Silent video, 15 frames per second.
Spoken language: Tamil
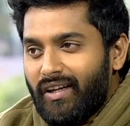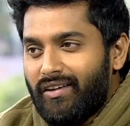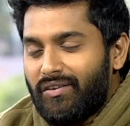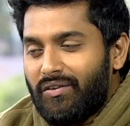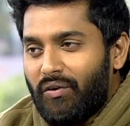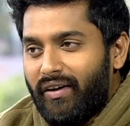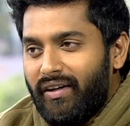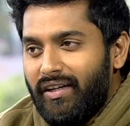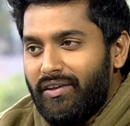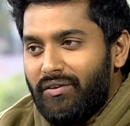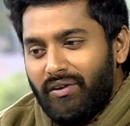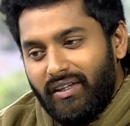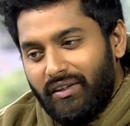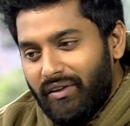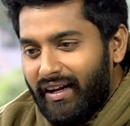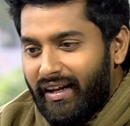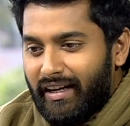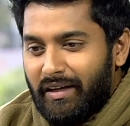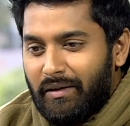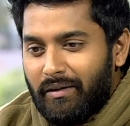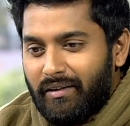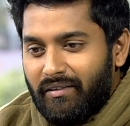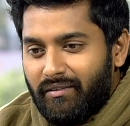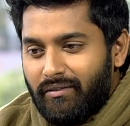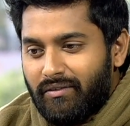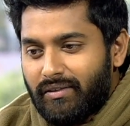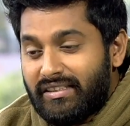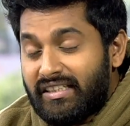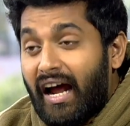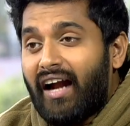டுவெண்ட்டி டுவெண்ட்டி டூவில் எனக்கு
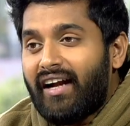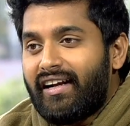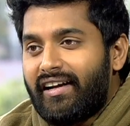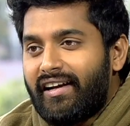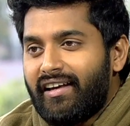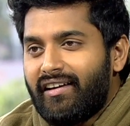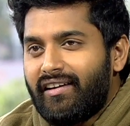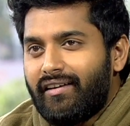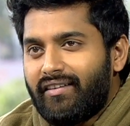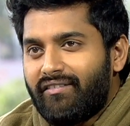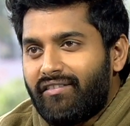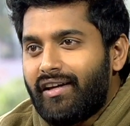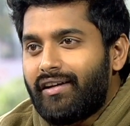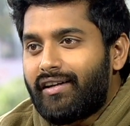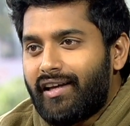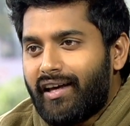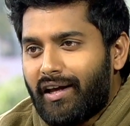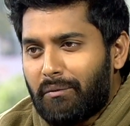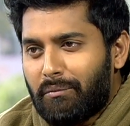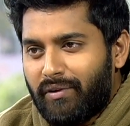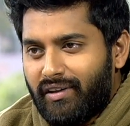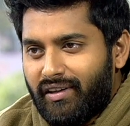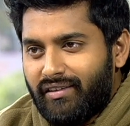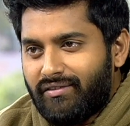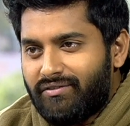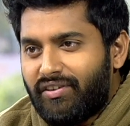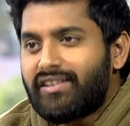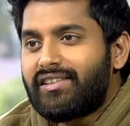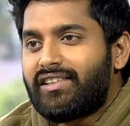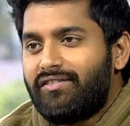ஸ்டார்டிங் வீக் டிஆர்பி
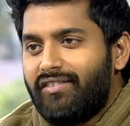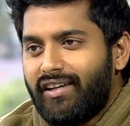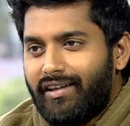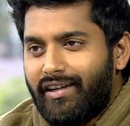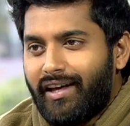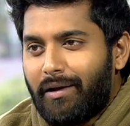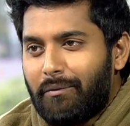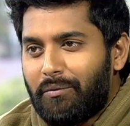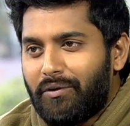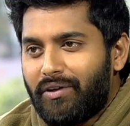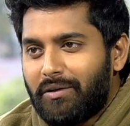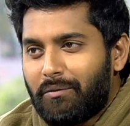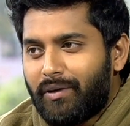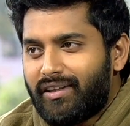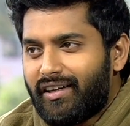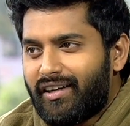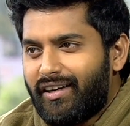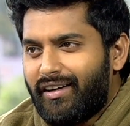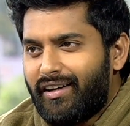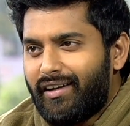ஃபஸ்ட் வீக் டிஆர்பி வந்து பார்த்தேன்னா